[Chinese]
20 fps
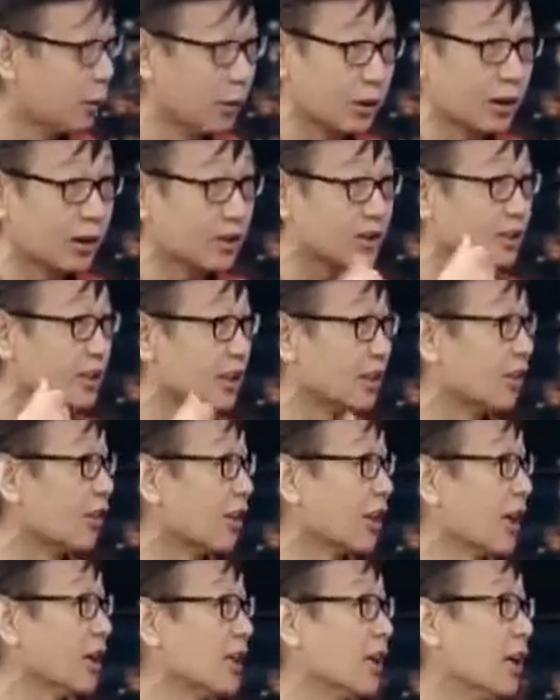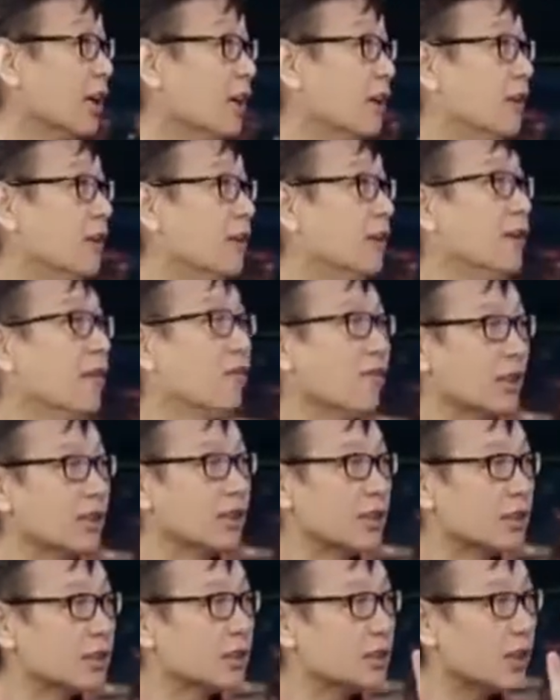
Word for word: 我当时那套概念，反正